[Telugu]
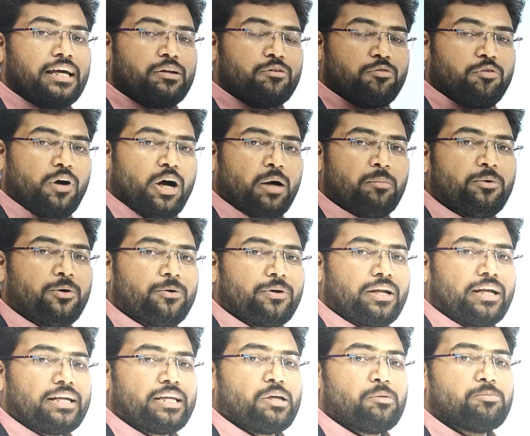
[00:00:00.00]
దాన్ని ఫామ్
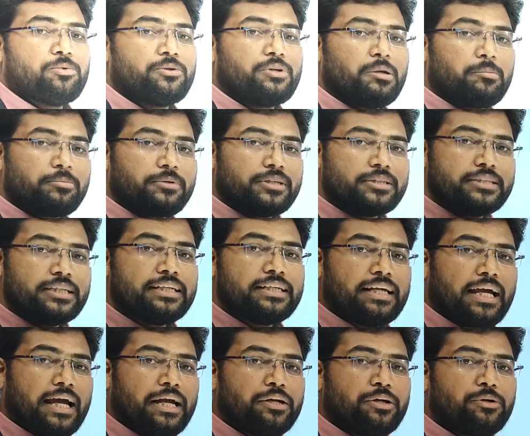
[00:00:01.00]
అవ్వడానికి ఇప్పుడున్న
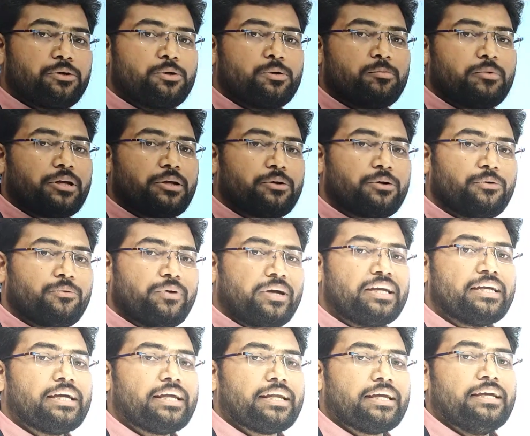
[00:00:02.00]
ప్రజెంట్ యాటిట్యూడ్ మన యొక్క
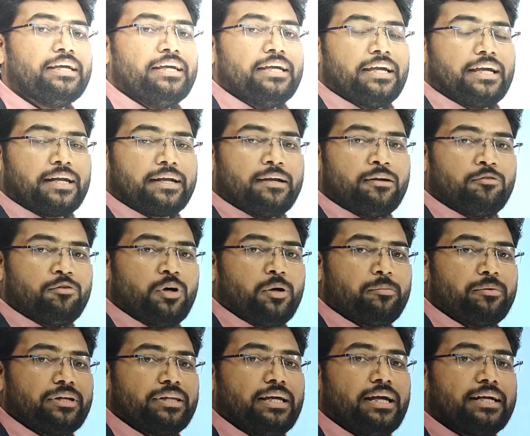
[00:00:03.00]
వైఖరి ఎట్లా
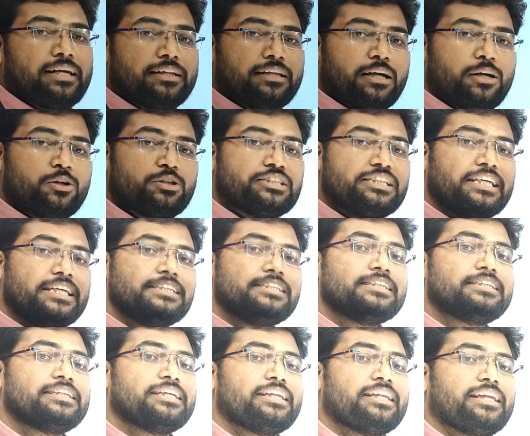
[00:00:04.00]
ఫామ్ అయింది అంటే దాంట్లో
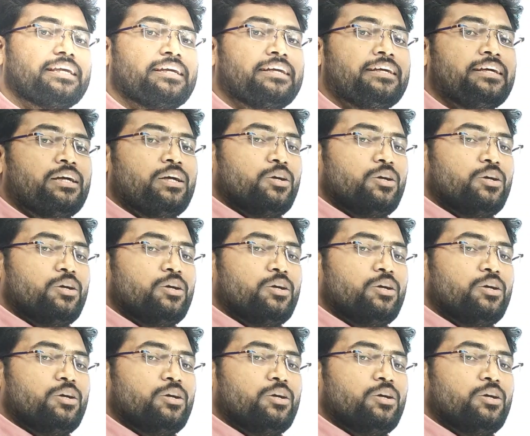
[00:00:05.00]
స్టేజెస్ ఏంది